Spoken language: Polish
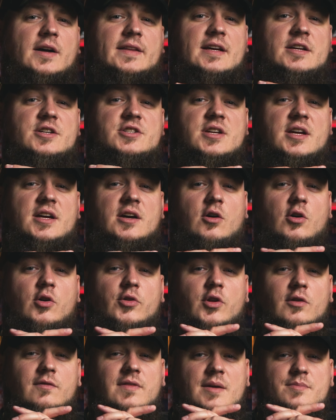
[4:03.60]
a także
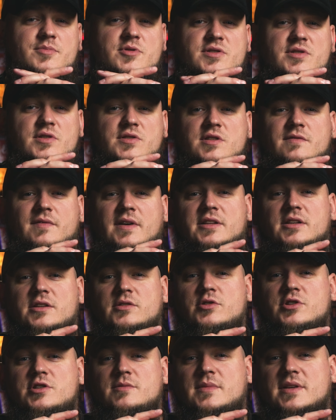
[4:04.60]
hodowla przystosowanych
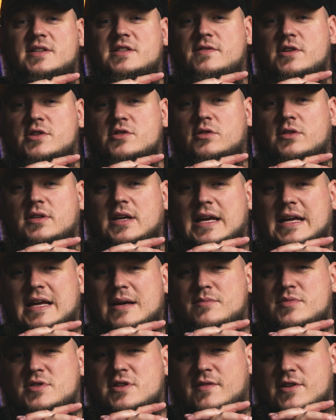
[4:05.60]
do zimna zwierząt,
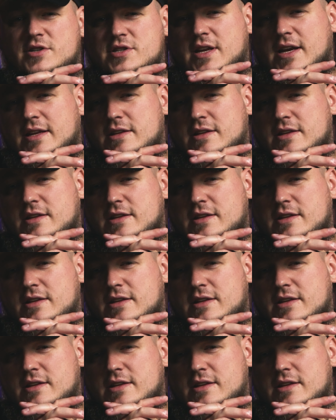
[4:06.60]
przeważnie